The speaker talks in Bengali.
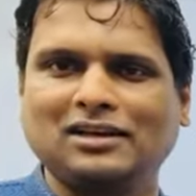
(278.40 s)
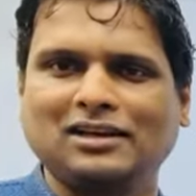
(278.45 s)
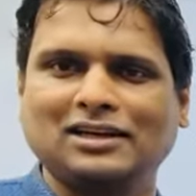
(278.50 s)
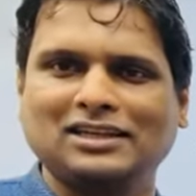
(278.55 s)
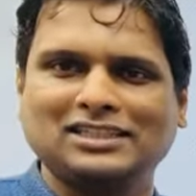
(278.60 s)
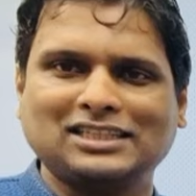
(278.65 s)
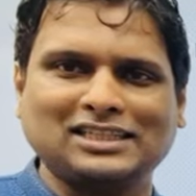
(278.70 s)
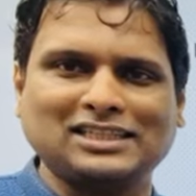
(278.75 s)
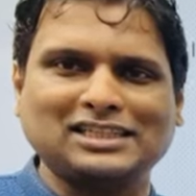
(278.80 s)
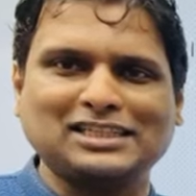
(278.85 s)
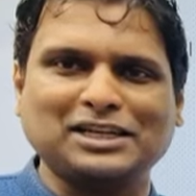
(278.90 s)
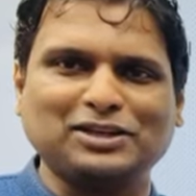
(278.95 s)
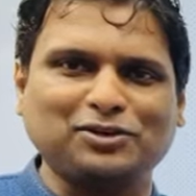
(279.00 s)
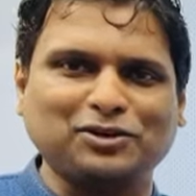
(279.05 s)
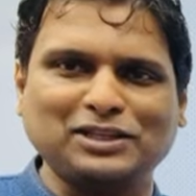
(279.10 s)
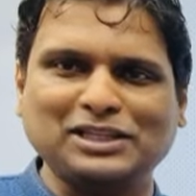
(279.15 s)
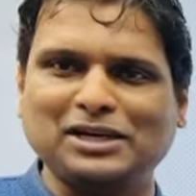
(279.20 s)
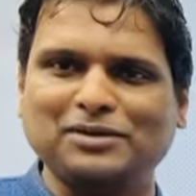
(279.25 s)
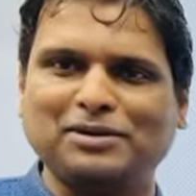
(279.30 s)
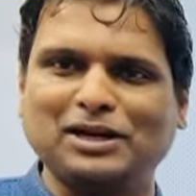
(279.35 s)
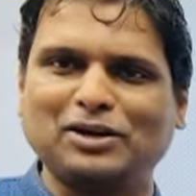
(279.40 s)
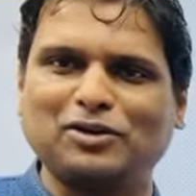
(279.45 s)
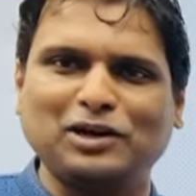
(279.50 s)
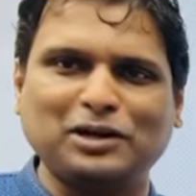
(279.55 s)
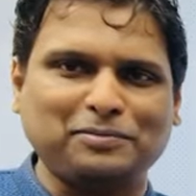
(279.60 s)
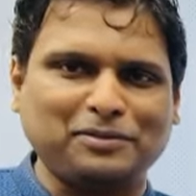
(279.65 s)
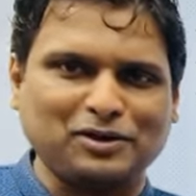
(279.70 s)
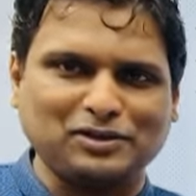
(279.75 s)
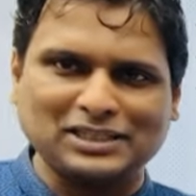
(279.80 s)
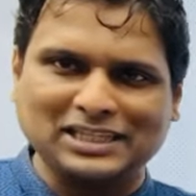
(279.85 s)
সাতাশকে নয় দিয়ে ভাগ
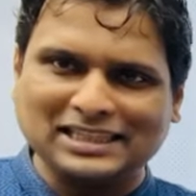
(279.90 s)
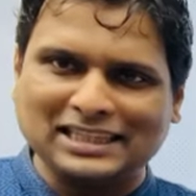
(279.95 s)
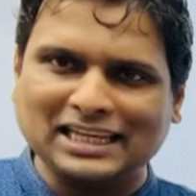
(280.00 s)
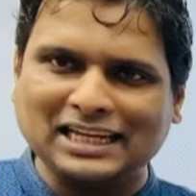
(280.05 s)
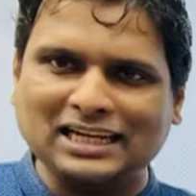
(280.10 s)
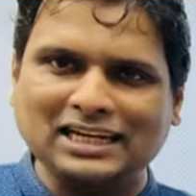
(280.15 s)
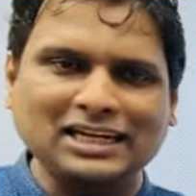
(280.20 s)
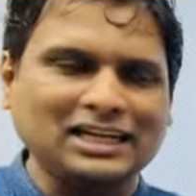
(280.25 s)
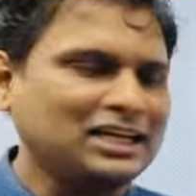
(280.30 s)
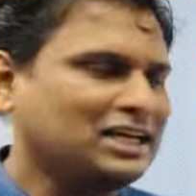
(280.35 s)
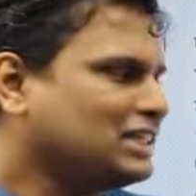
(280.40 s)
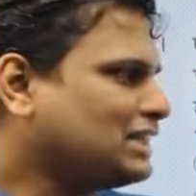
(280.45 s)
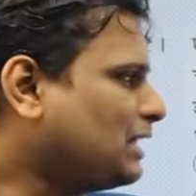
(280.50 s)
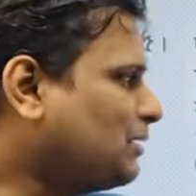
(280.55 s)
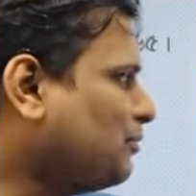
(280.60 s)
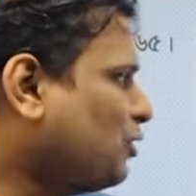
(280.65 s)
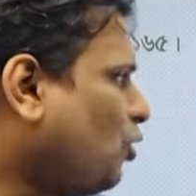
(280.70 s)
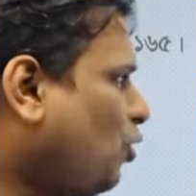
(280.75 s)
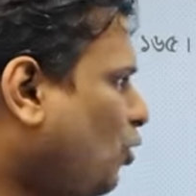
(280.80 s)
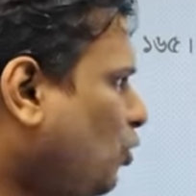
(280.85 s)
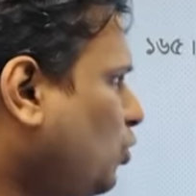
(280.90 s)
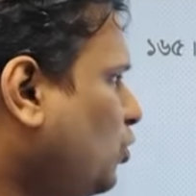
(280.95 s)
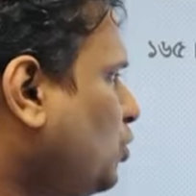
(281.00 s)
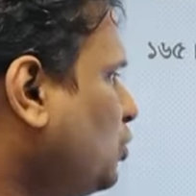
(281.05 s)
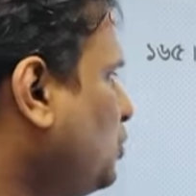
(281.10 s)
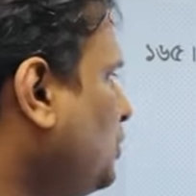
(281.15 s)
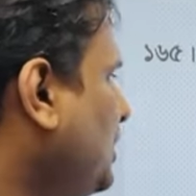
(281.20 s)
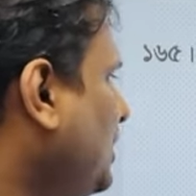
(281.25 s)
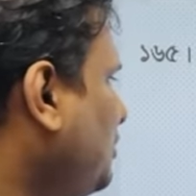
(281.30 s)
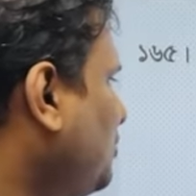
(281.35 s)
করলে পাওয়া যায় তিন তার মানে অঙ্ক
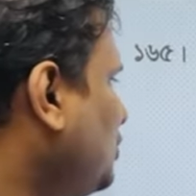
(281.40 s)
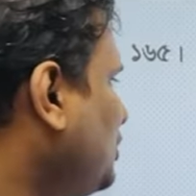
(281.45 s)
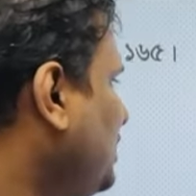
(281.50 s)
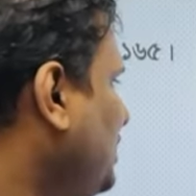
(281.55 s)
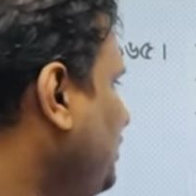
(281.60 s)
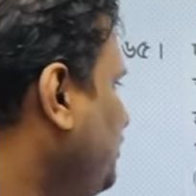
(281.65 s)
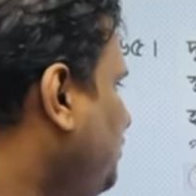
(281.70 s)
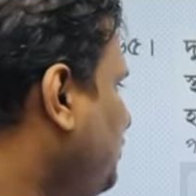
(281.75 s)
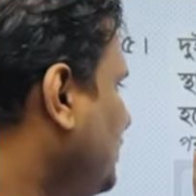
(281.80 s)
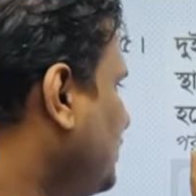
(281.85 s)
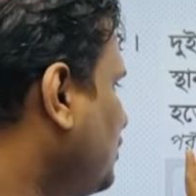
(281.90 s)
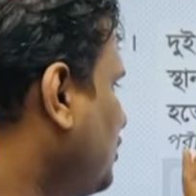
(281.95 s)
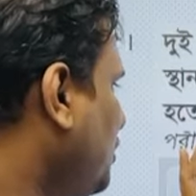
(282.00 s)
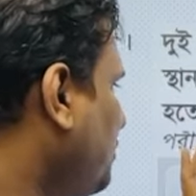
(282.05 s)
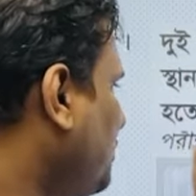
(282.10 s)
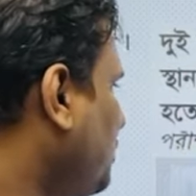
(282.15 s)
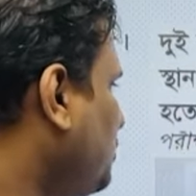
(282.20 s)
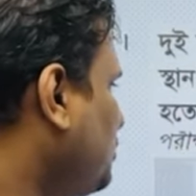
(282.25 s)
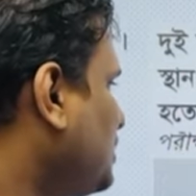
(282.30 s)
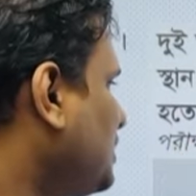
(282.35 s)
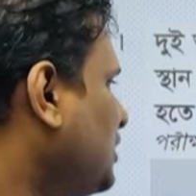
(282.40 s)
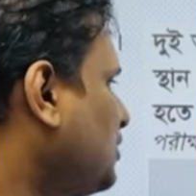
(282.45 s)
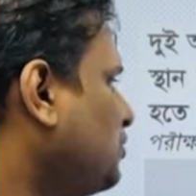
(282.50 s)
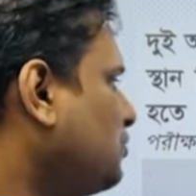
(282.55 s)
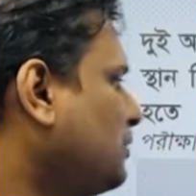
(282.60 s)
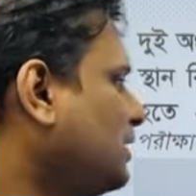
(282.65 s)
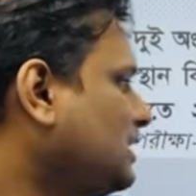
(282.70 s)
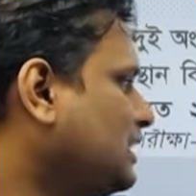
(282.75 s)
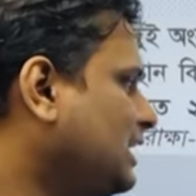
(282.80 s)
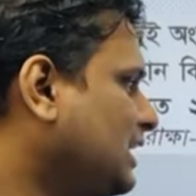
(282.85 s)
দুইটার মধ্যে ডিফারেন্স হবে হচ্ছে
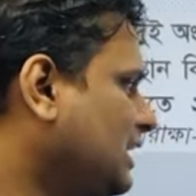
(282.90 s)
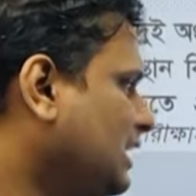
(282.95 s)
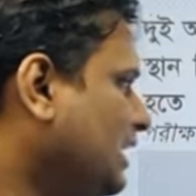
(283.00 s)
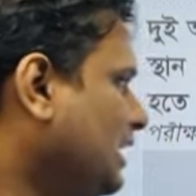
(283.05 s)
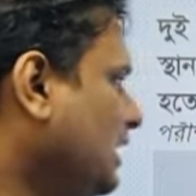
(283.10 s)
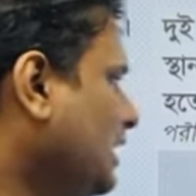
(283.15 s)
তোমার তিন